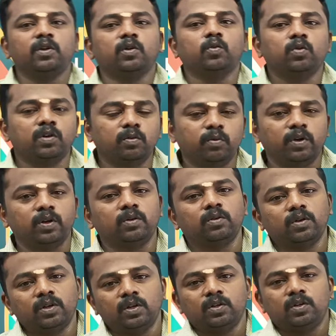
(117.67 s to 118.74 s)
பண்ணிடுறோம் விட்டுட்டு
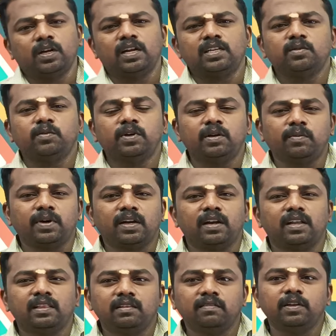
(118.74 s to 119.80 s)
போயிடும் அட்லீஸ்ட் நம்ம என்ன
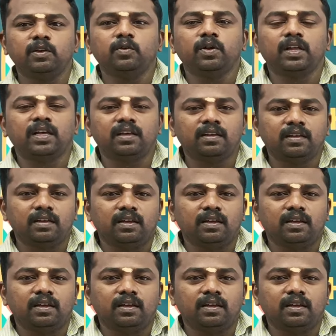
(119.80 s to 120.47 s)
பார்க்கலாம் இந்த வீடியோவில்